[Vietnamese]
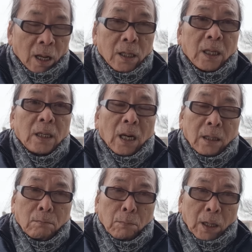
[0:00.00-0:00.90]
Thì tình
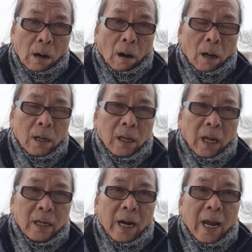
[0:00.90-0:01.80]
hình Biển Đỏ
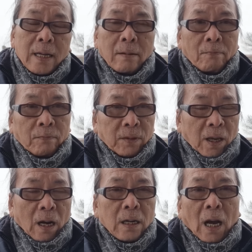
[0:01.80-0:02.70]
hiện nay
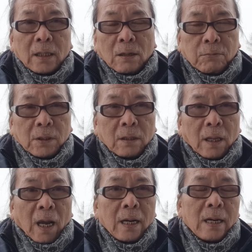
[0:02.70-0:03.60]
vẫn ở trong cái tư
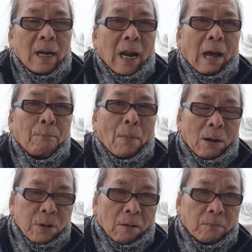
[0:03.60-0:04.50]
thế là
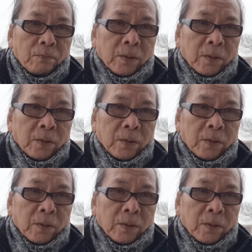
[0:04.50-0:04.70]
báo động.